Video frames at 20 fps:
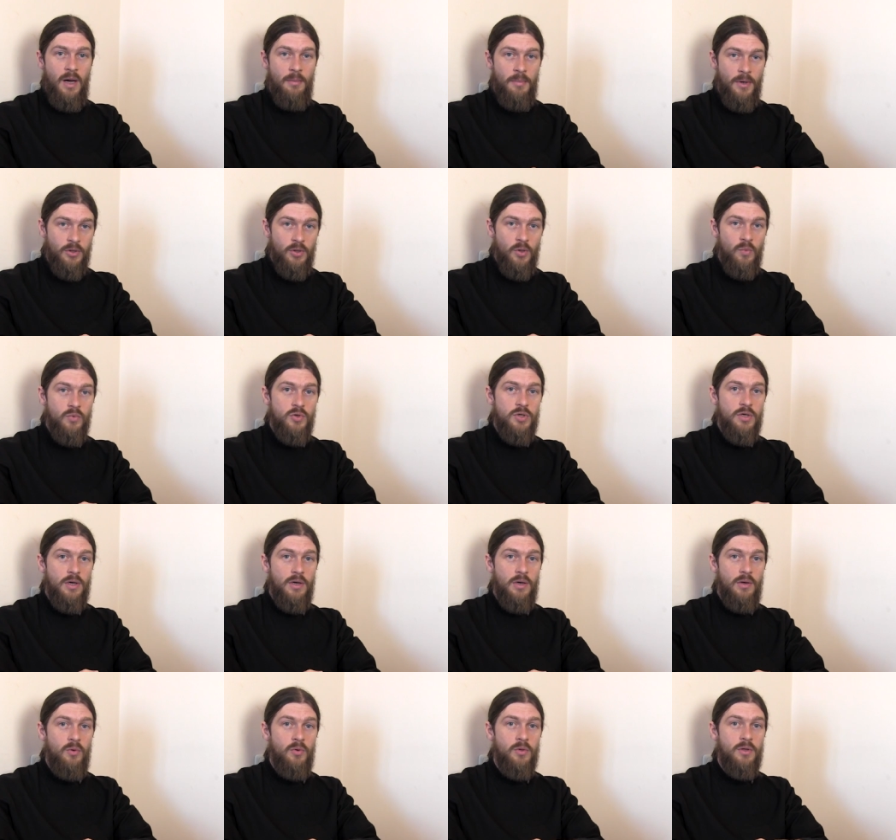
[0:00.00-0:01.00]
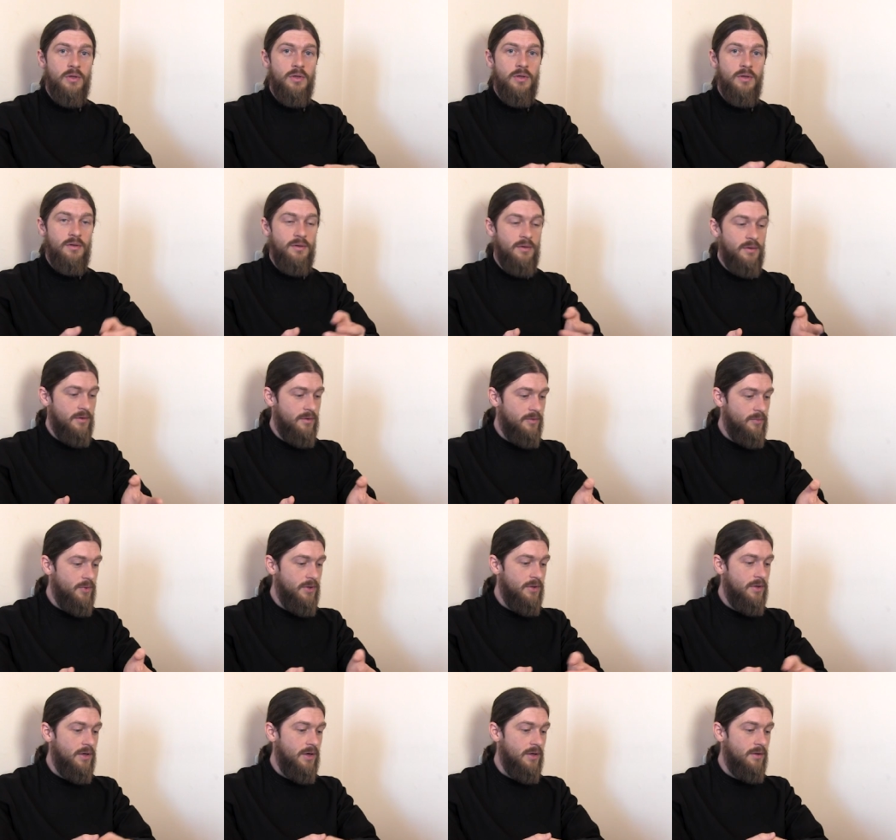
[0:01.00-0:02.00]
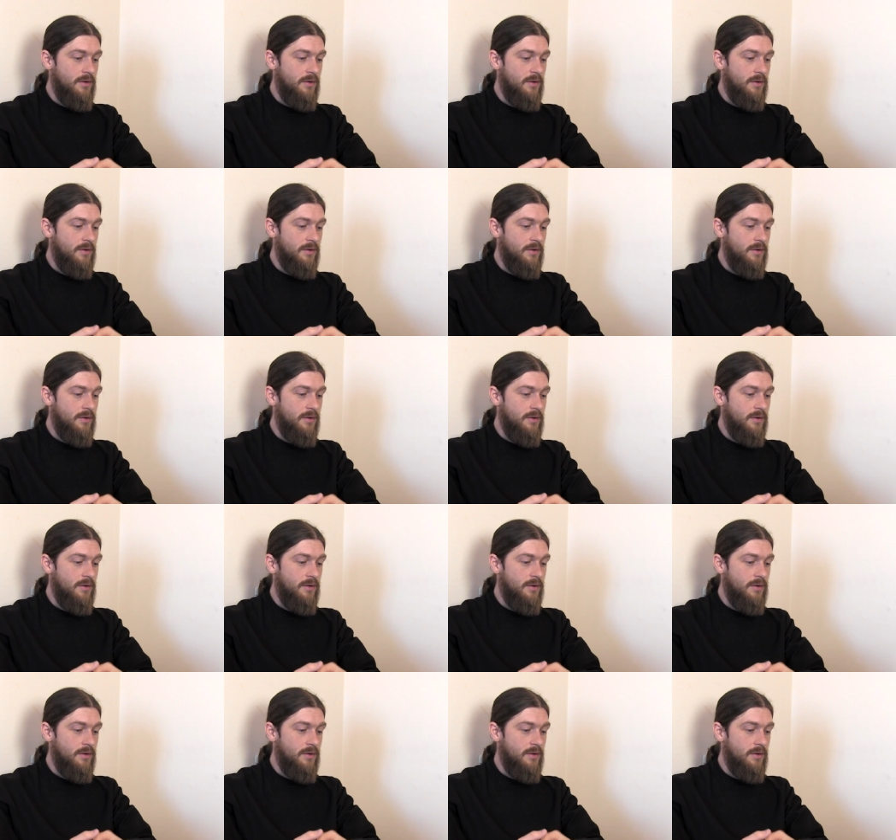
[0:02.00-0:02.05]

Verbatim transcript: а потом уже от избытка,